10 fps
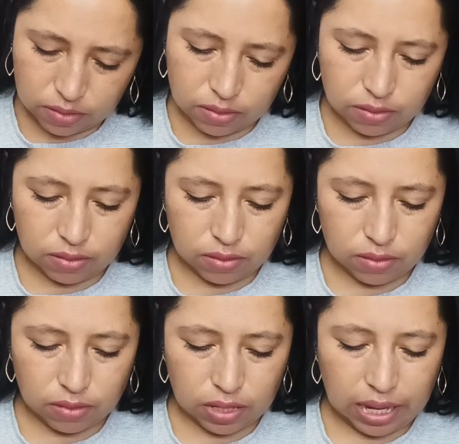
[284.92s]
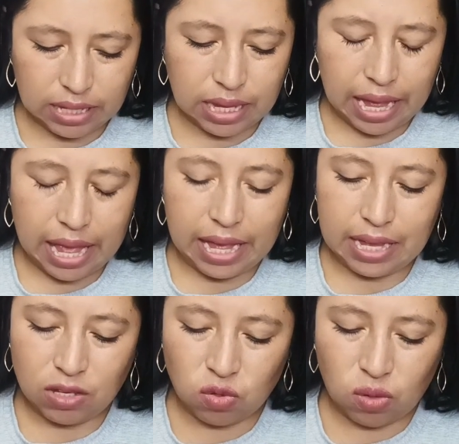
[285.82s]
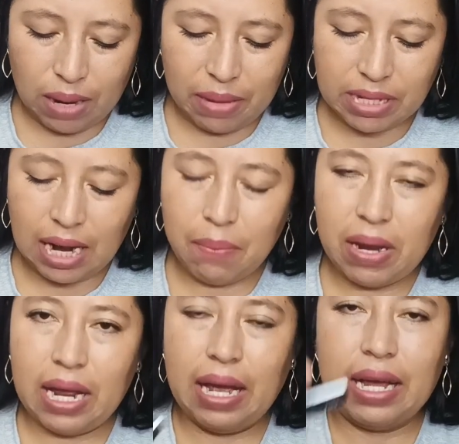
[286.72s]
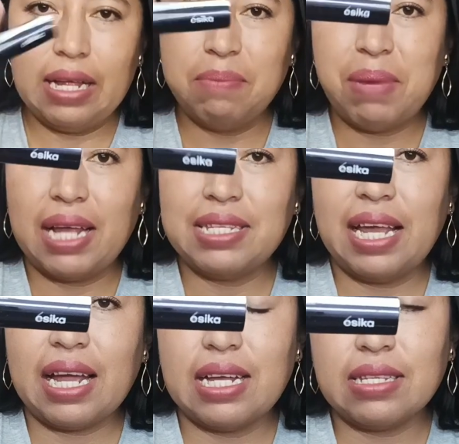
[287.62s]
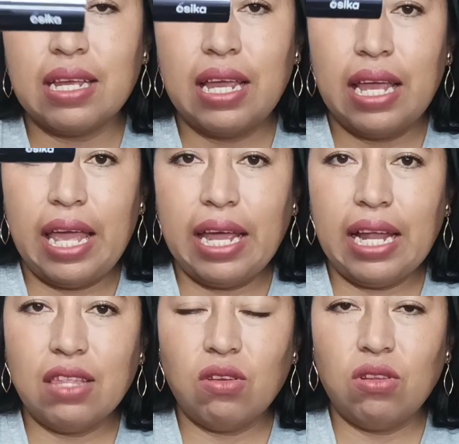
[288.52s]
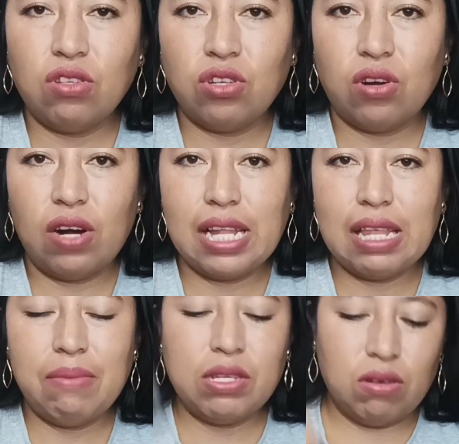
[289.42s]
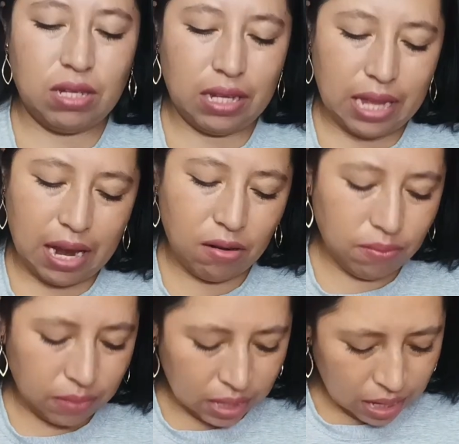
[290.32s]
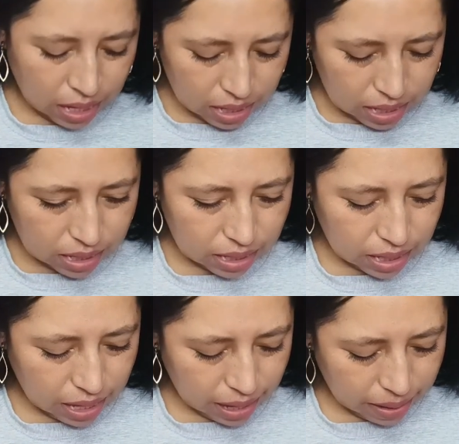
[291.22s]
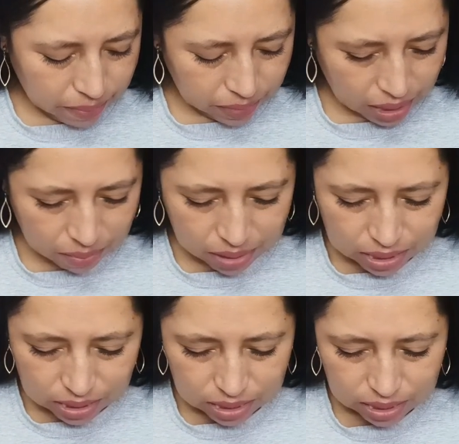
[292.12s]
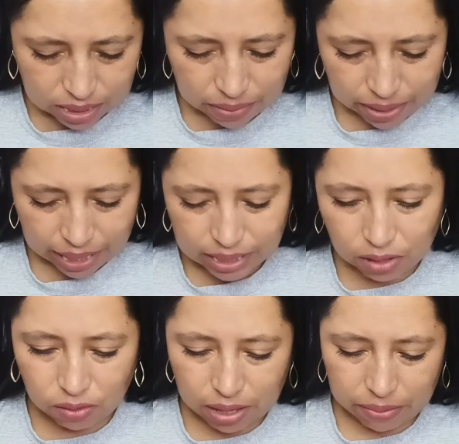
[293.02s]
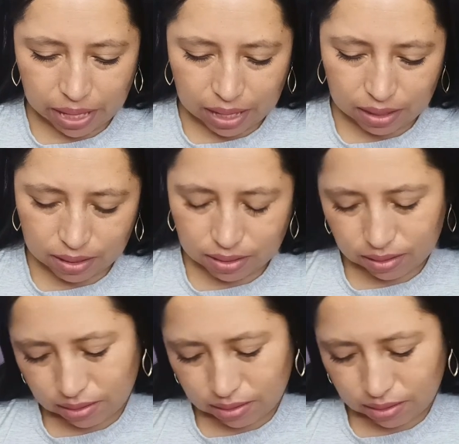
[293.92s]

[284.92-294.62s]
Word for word: Mm, esta es una máscara para, cejas en el tono chocolate me solicitaron. Ya, ¿qué más? Debería ser un labial.